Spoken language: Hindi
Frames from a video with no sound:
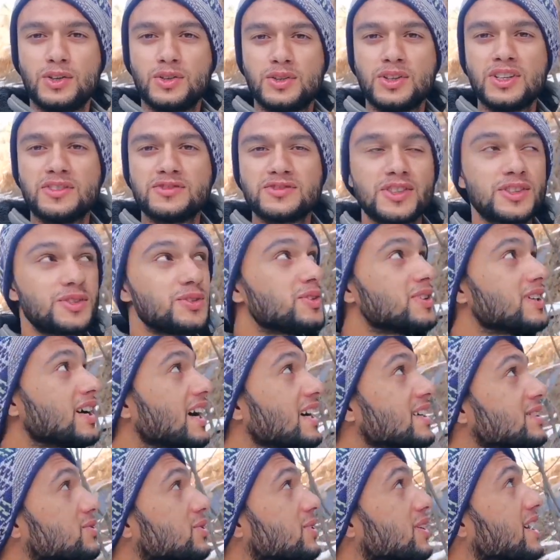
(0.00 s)
गुड आफ्टरनून
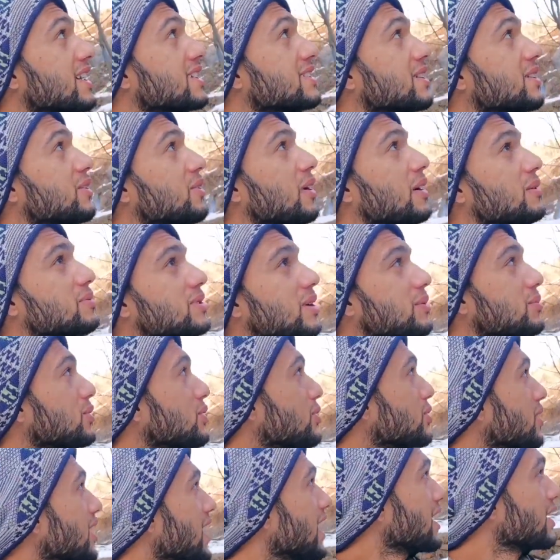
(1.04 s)
गाइस तो कैसे हो आप सब
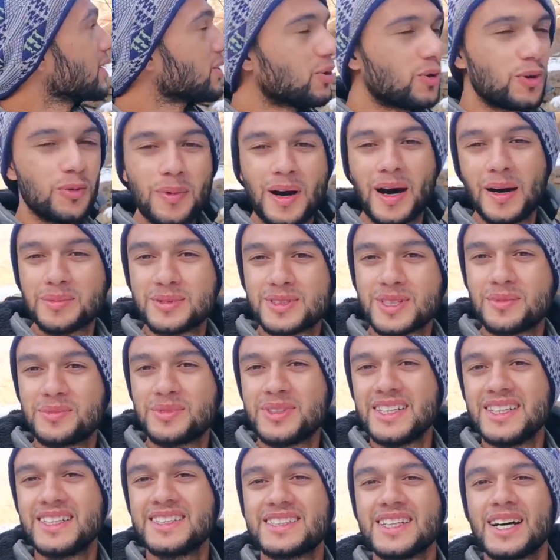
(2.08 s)
लोग आई होप आप सब
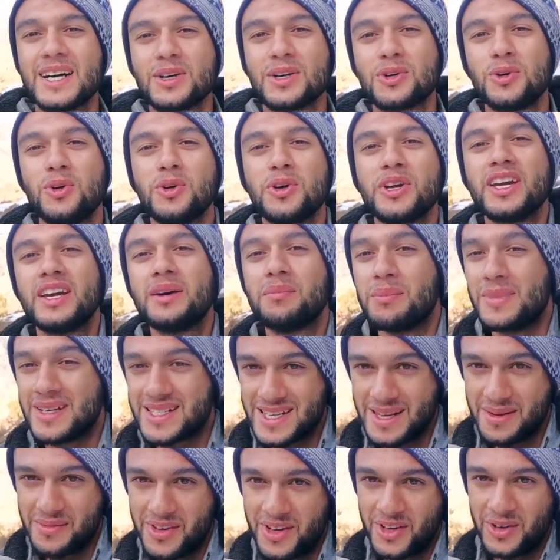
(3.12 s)
ठीक ठाक होंगे
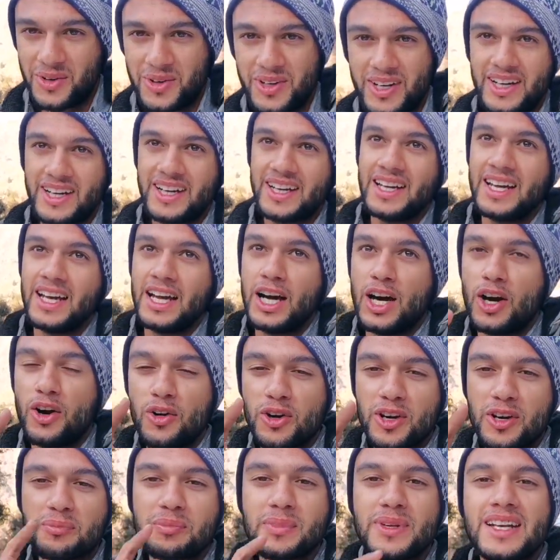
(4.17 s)
मज़े में होंगे
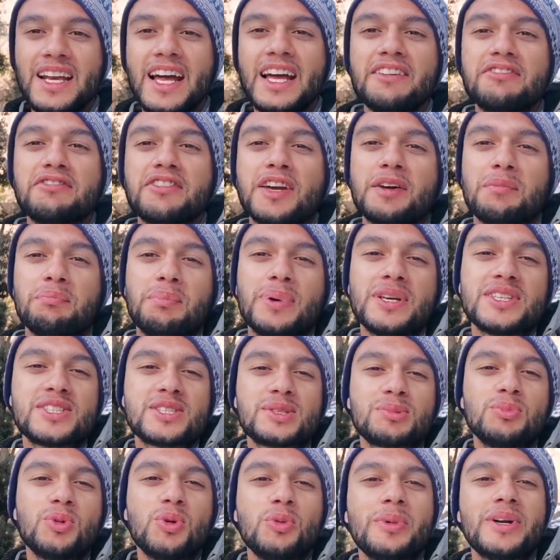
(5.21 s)
और अपनी लाइफ के
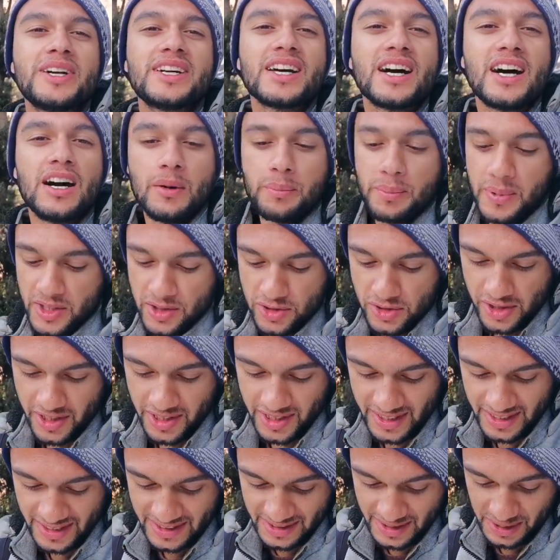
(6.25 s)
बेस्ट मोमेंट आप
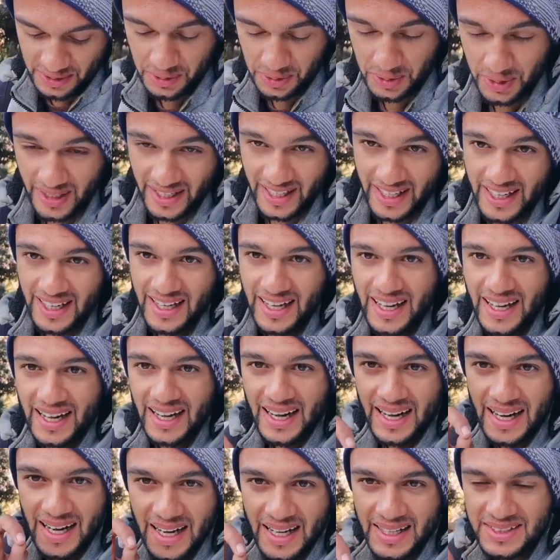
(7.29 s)
इन्जॉय करते होंगे
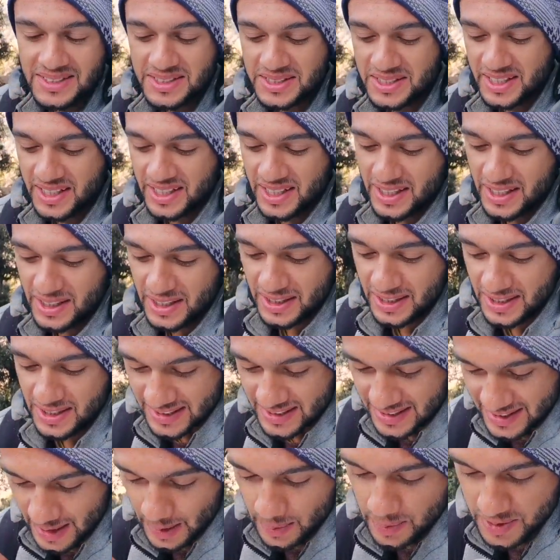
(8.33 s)
आज की
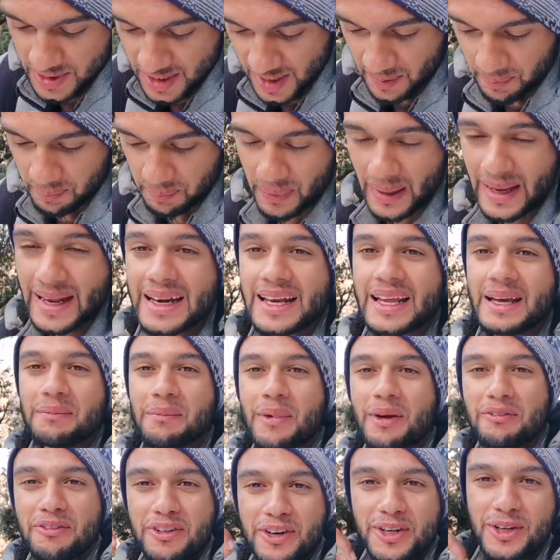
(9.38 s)
ट्रिप से पहले
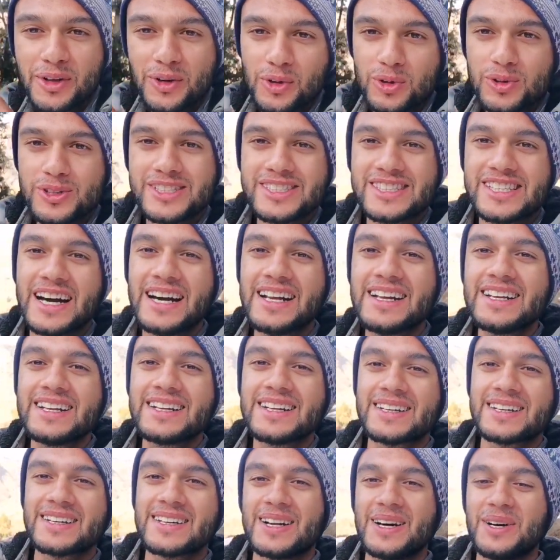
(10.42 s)
मैं वीडियो जारी
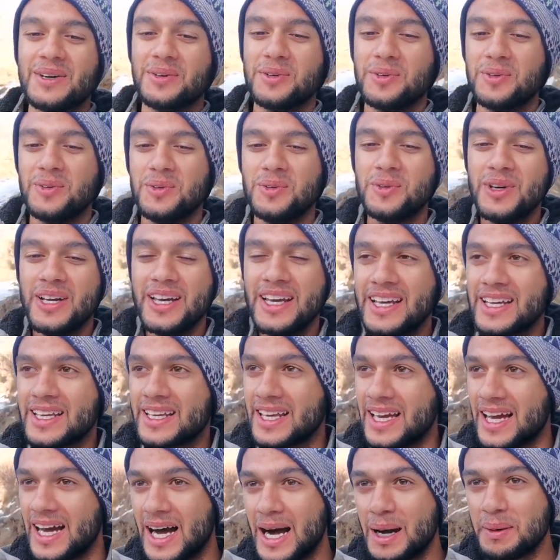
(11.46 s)
कर रहा हूँ
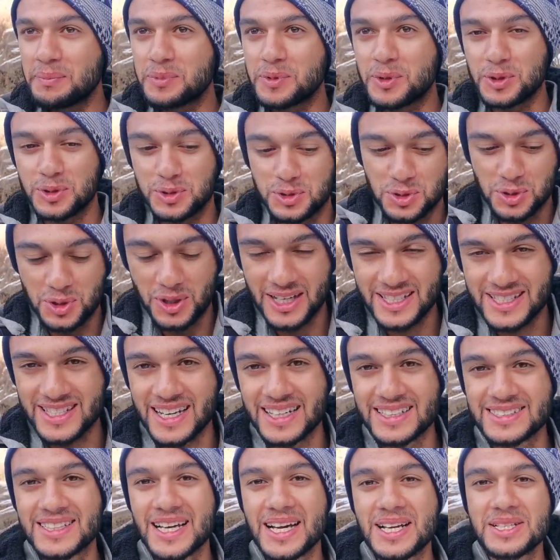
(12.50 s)
कि आपको
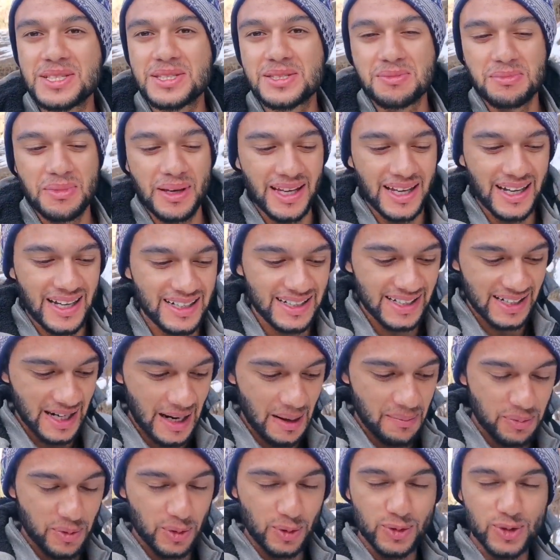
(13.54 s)
2023 में अगर
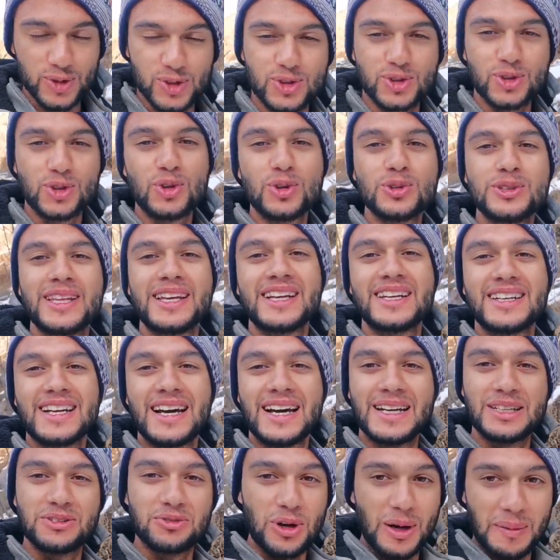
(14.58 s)
आपको स्नो देखना
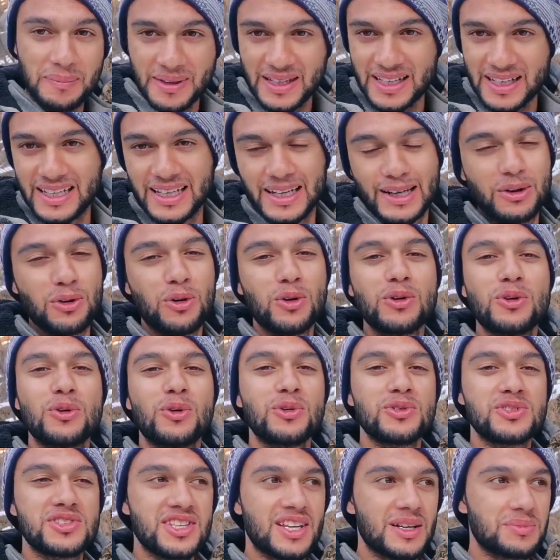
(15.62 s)
है तो आपके लिए कौन
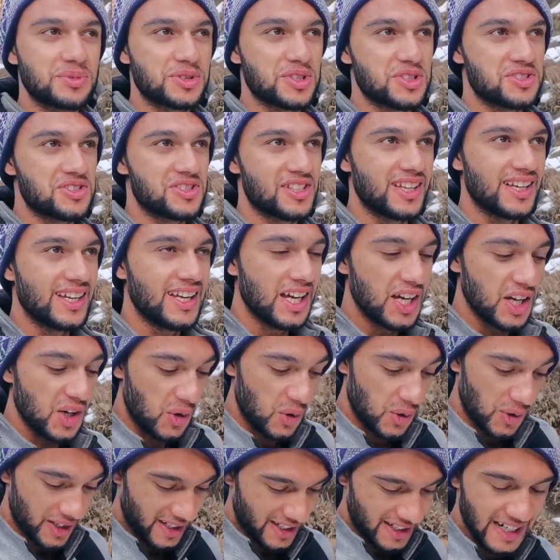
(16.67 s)
कौन से ऑप्शन हैं
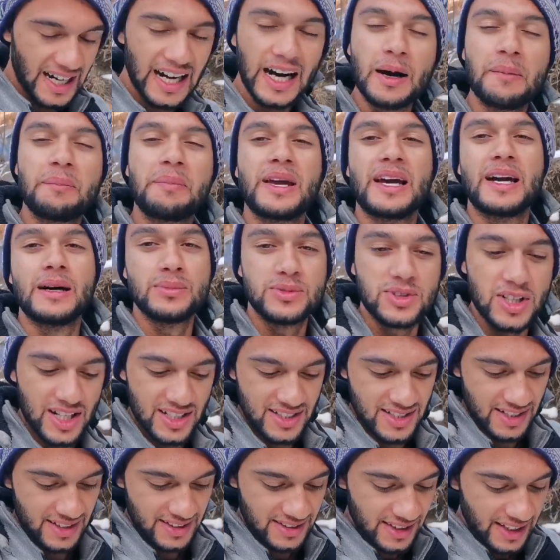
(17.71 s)
और कहाँ पे आप जा
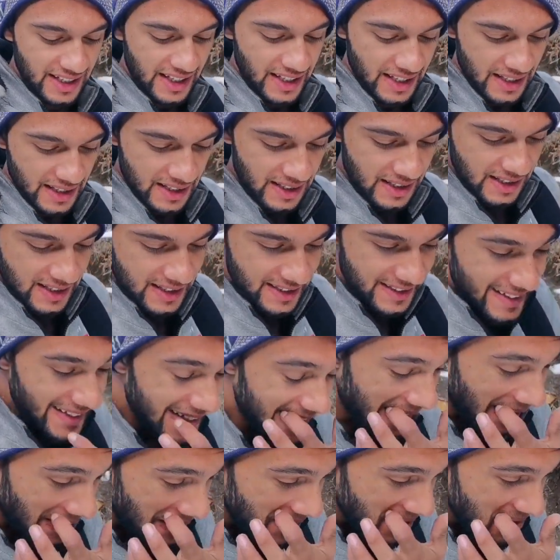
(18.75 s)
सकते हैं
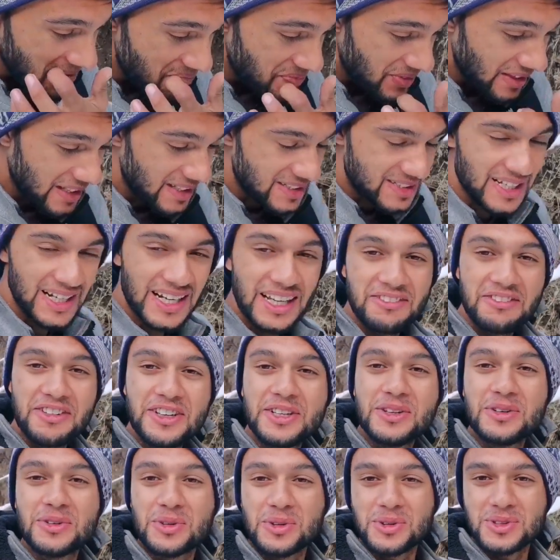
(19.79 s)
ठीक है चले
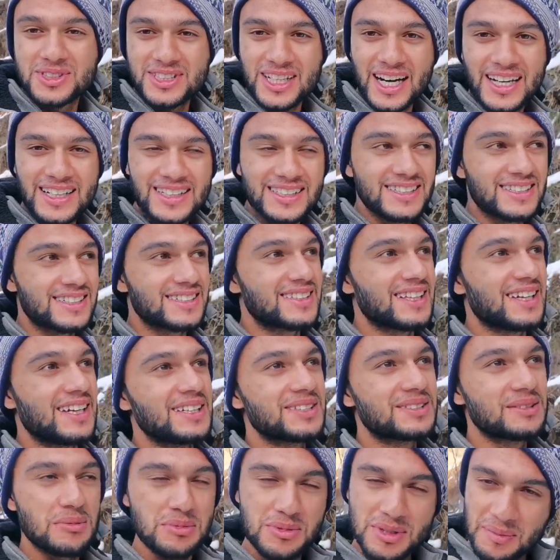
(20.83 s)
वीडियो को स्टार्ट करते हैं
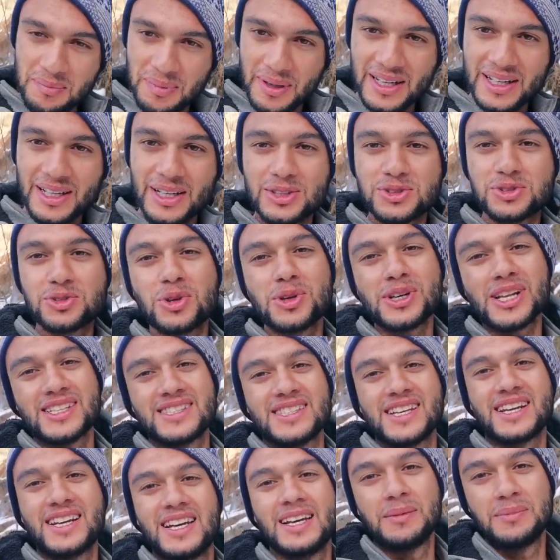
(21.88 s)
सबसे पहले एक छोटा
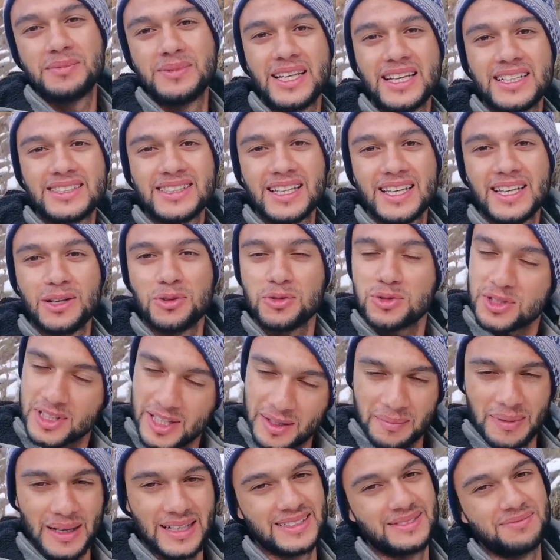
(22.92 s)
सा क्लिप देखते हैं
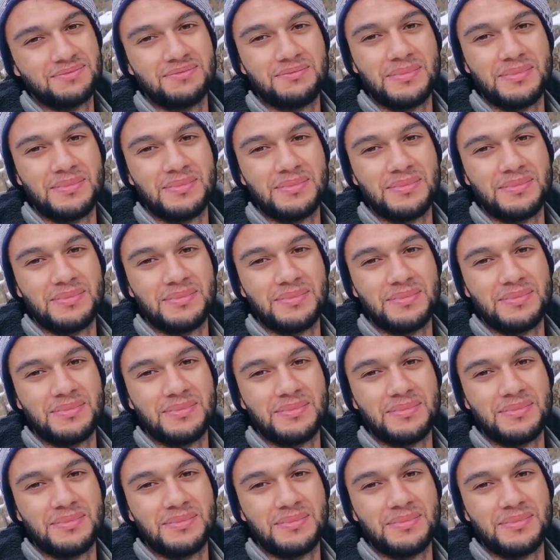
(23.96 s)
उसके बाद